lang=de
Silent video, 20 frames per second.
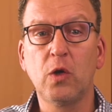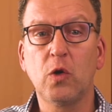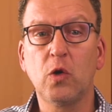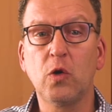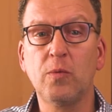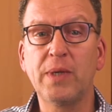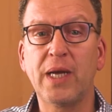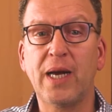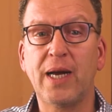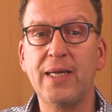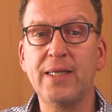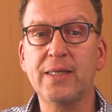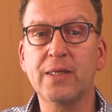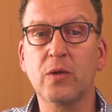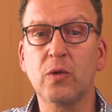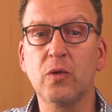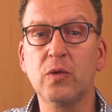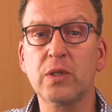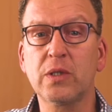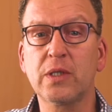um der
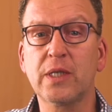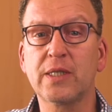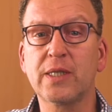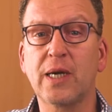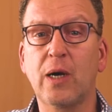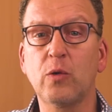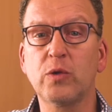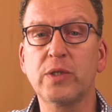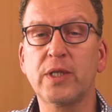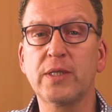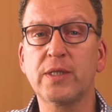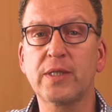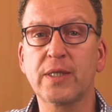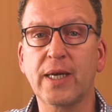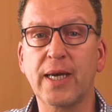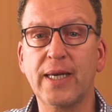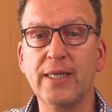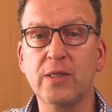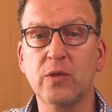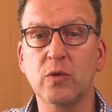Alterung des Hauses
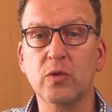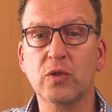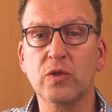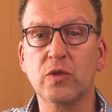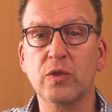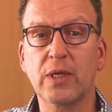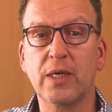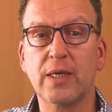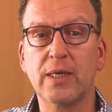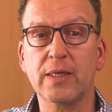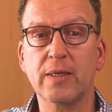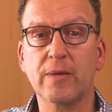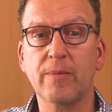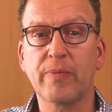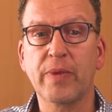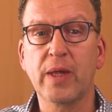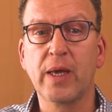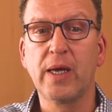Rechnung zu tragen.